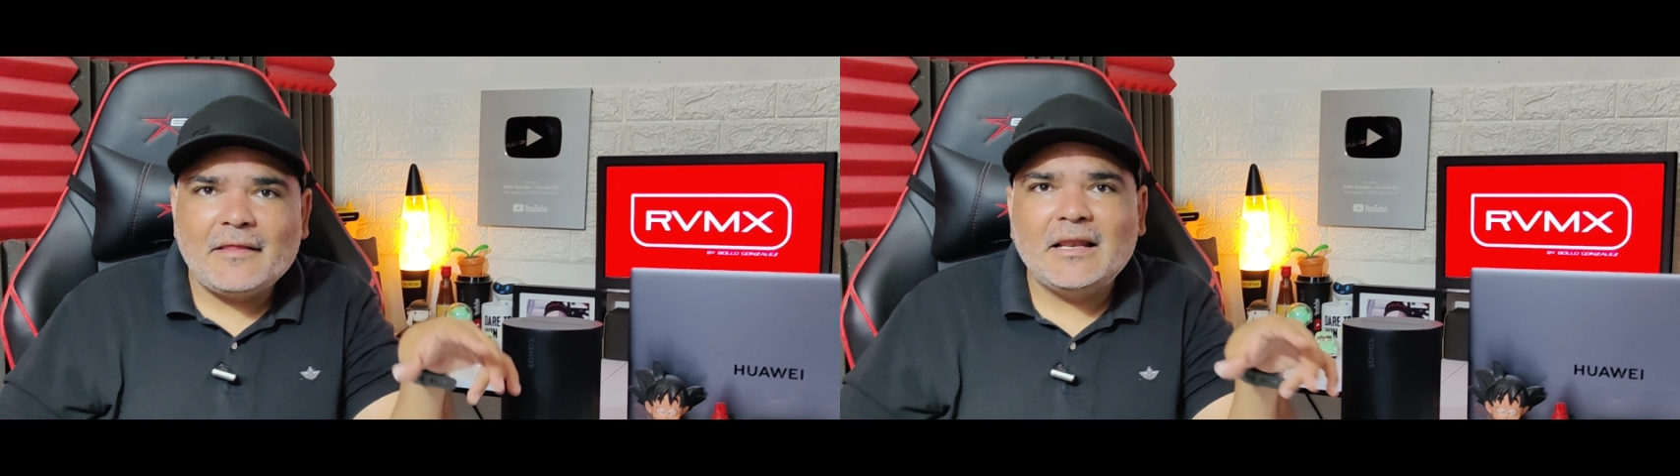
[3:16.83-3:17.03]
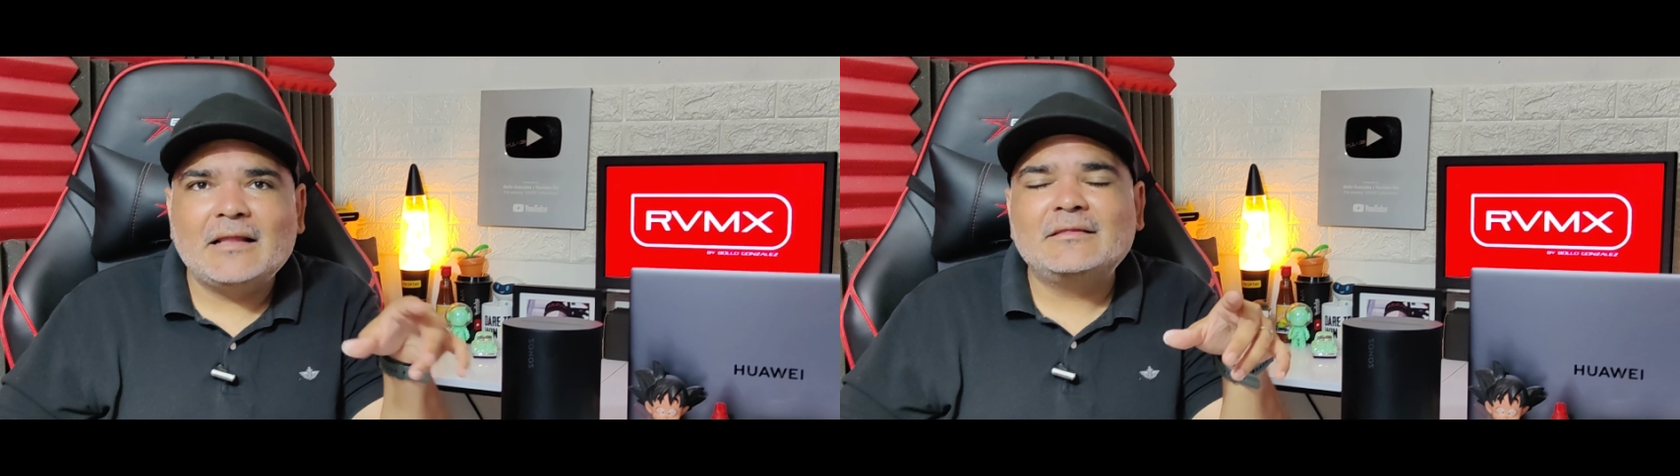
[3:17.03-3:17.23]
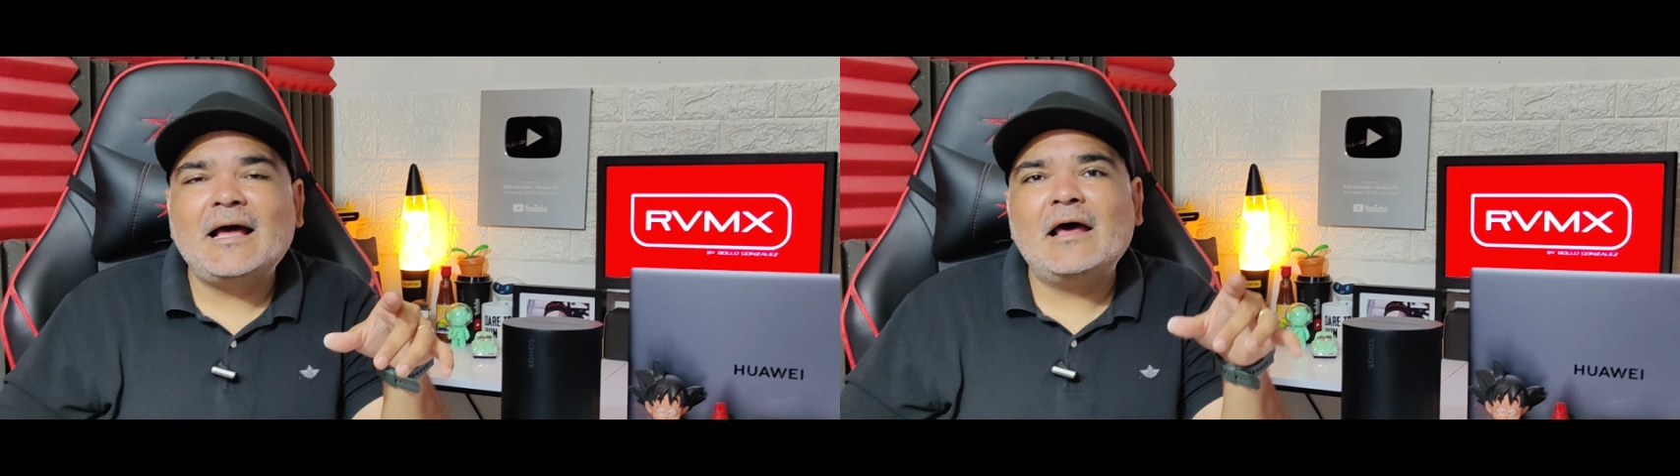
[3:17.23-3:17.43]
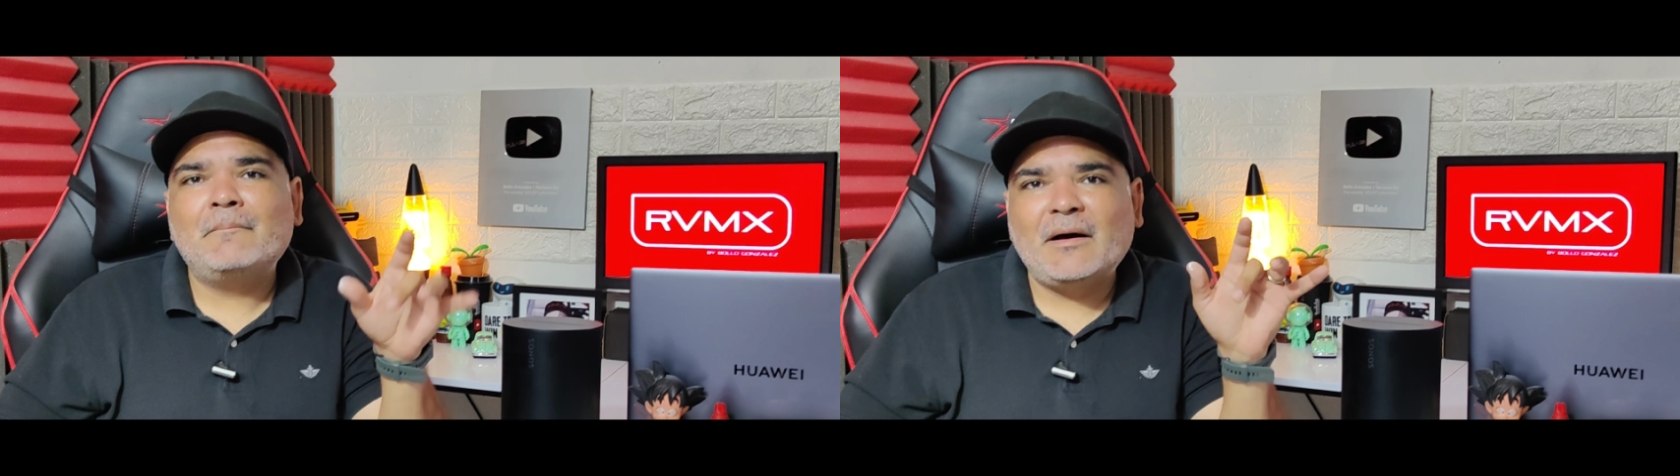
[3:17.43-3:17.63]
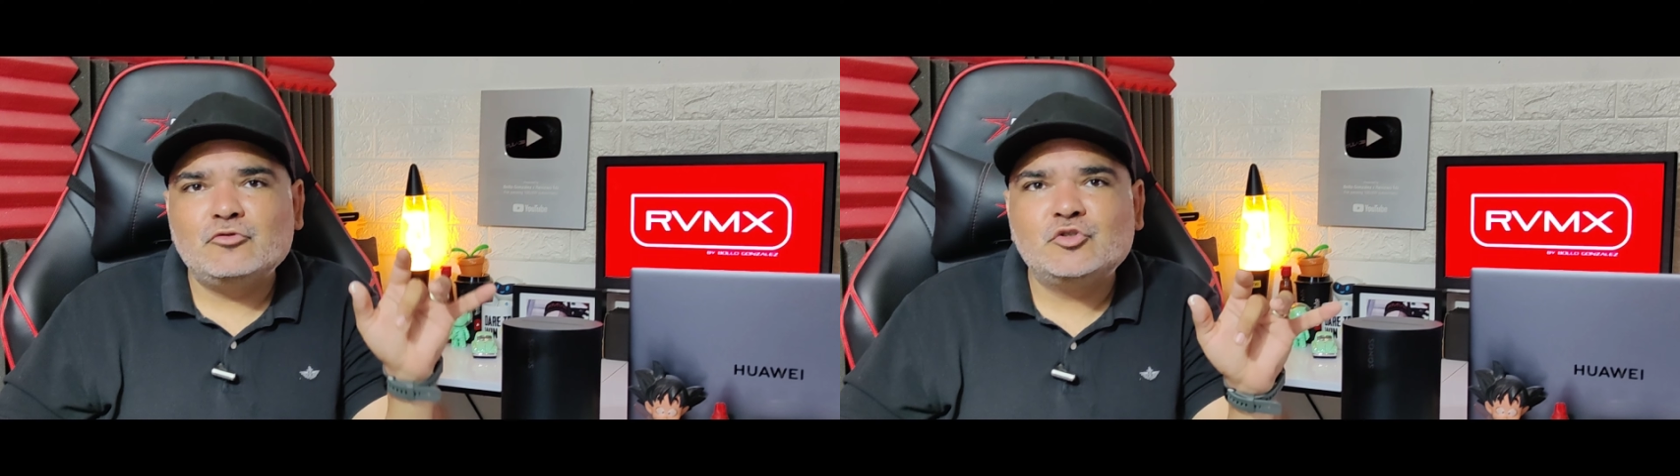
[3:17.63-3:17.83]

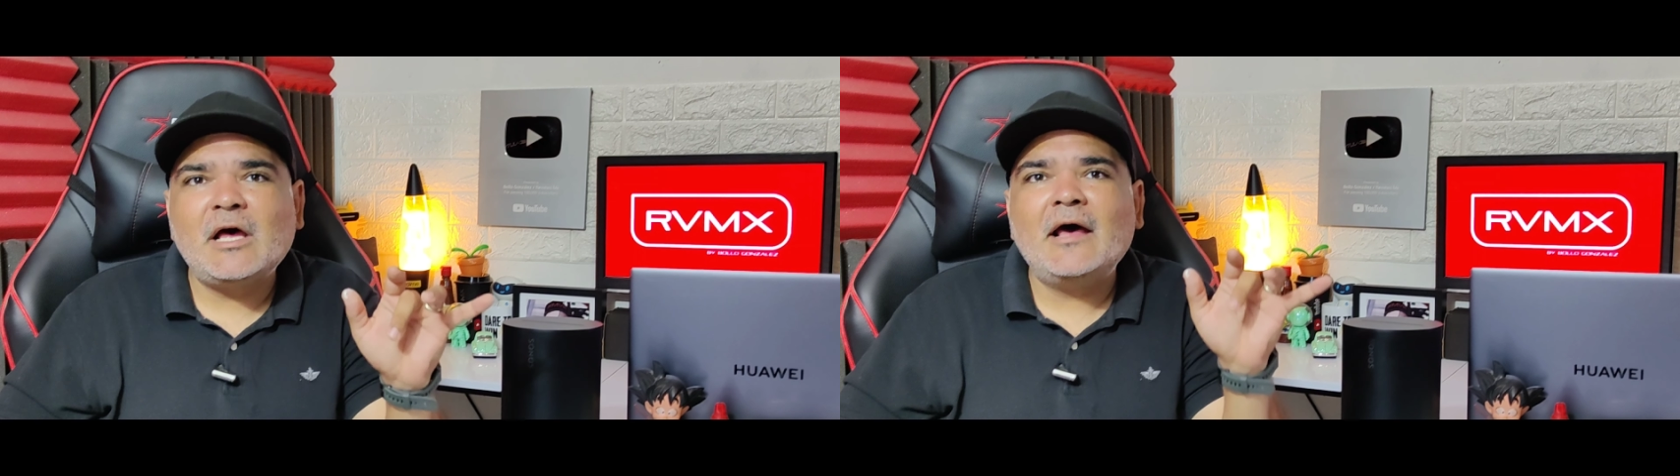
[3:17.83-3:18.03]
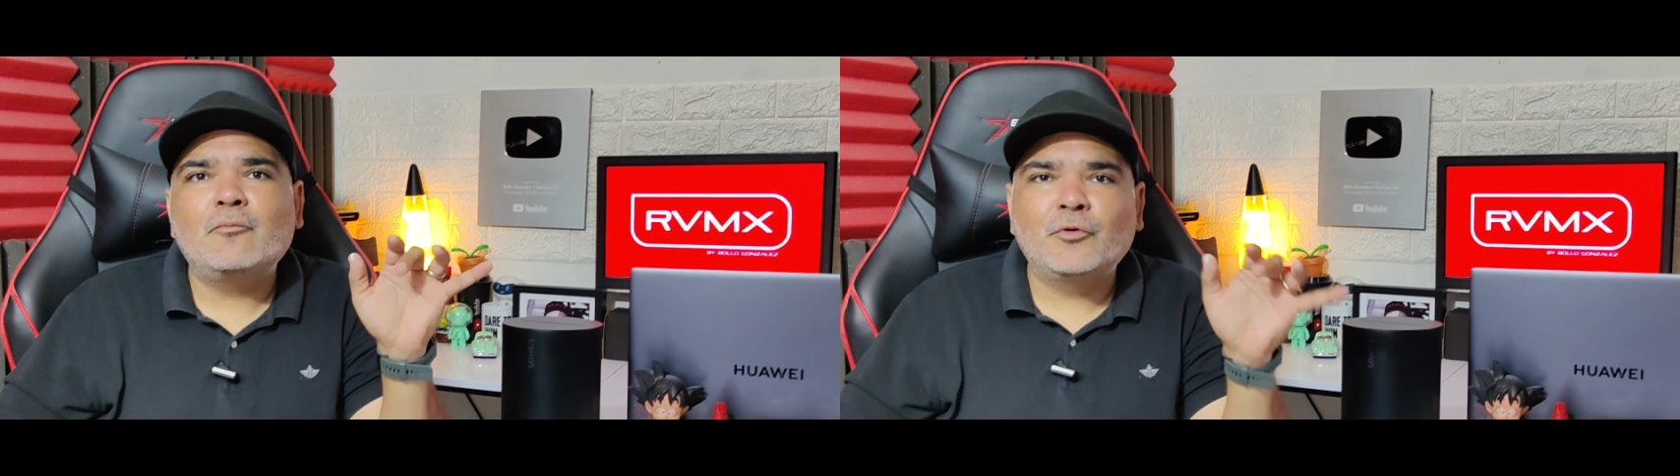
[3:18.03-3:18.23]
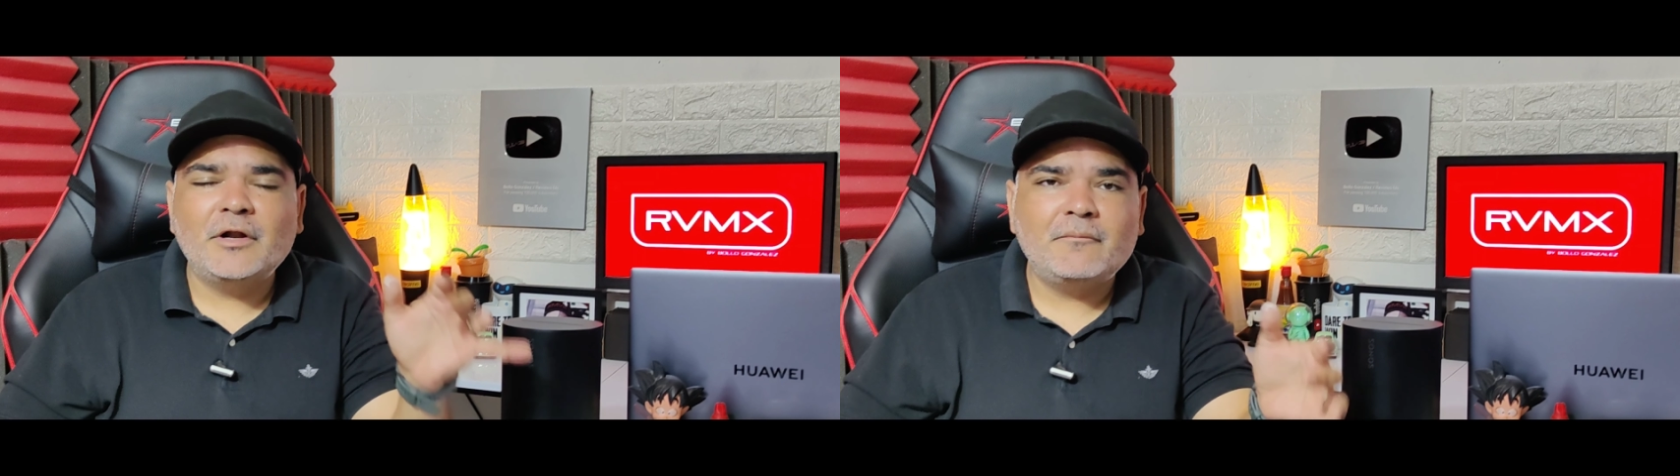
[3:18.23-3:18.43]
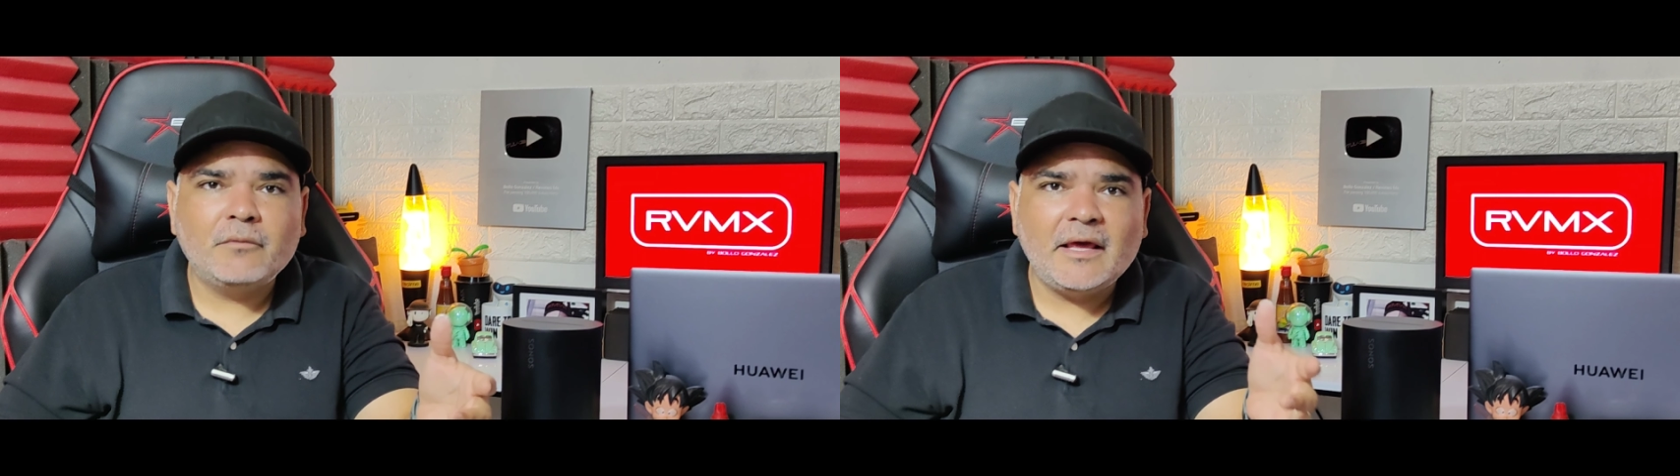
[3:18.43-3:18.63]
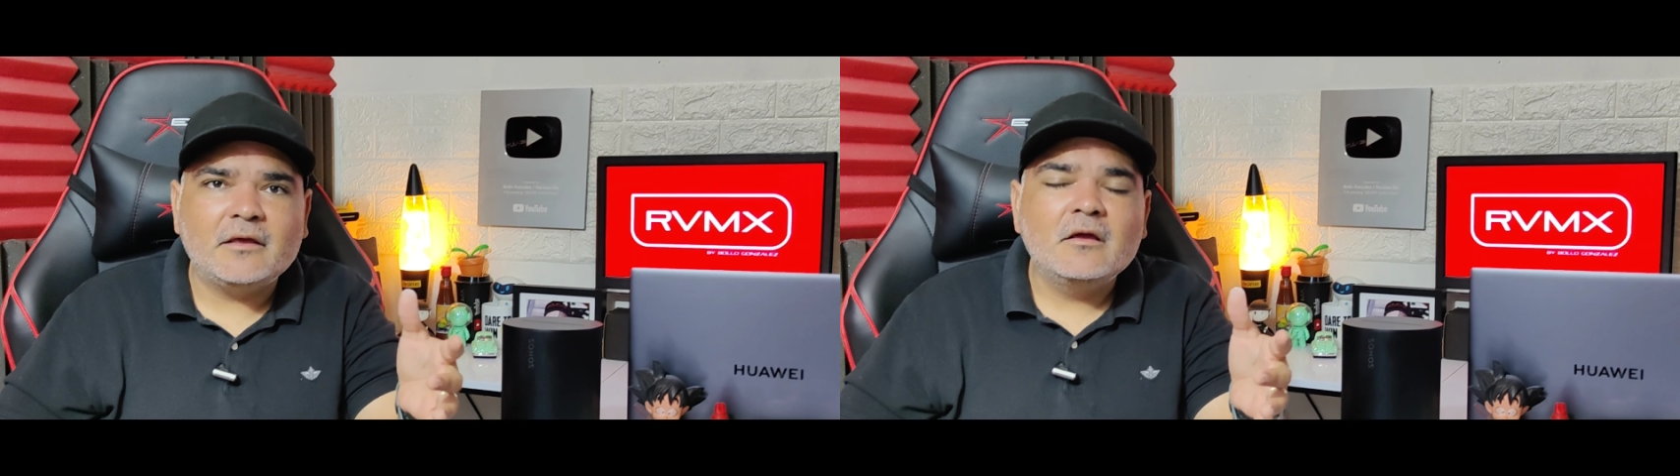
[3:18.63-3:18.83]
adelantar, pausar o poner
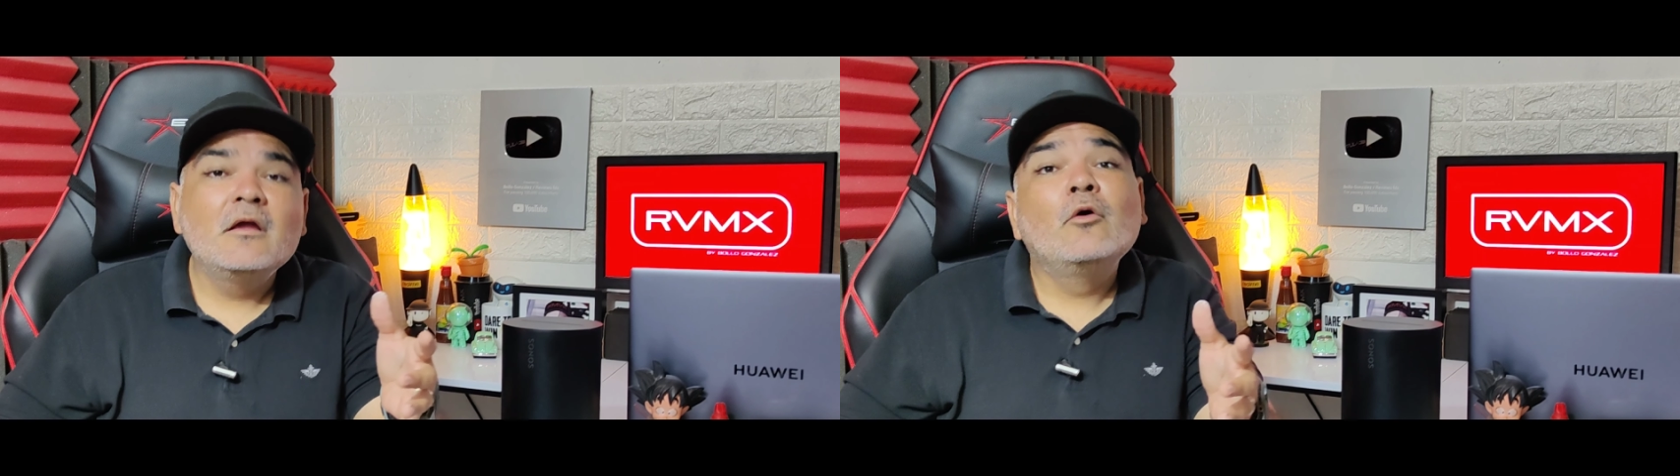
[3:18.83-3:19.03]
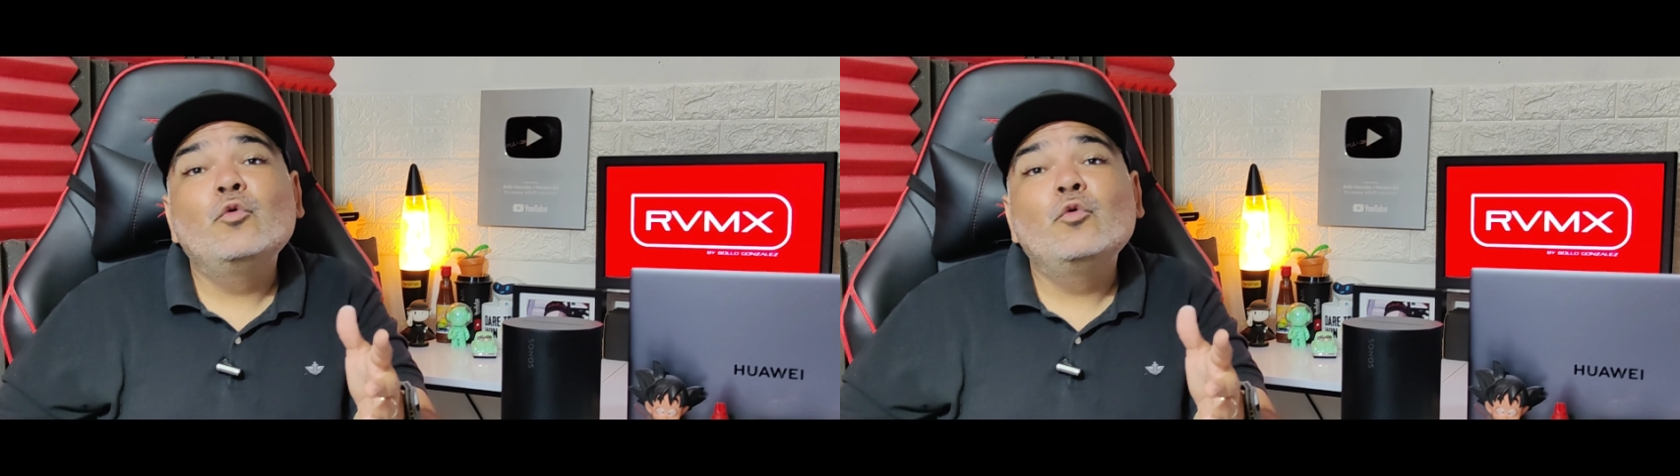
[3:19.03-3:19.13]
play.